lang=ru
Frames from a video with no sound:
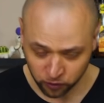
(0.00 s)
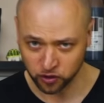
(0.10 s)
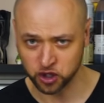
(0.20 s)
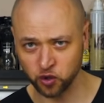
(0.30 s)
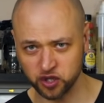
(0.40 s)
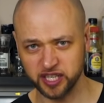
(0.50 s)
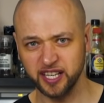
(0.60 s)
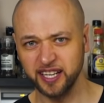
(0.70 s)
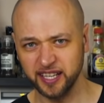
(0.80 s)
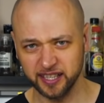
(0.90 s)
у него же кожа
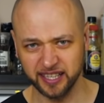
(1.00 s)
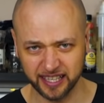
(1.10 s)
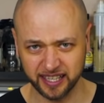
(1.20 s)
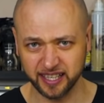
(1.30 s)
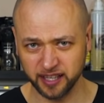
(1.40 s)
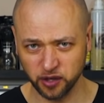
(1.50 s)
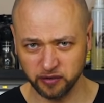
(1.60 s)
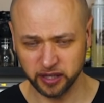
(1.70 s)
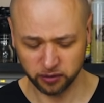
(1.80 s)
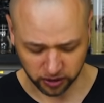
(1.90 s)
э,
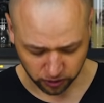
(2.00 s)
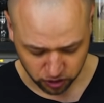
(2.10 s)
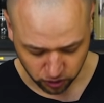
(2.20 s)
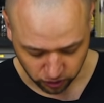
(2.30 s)
хреновая, ну короче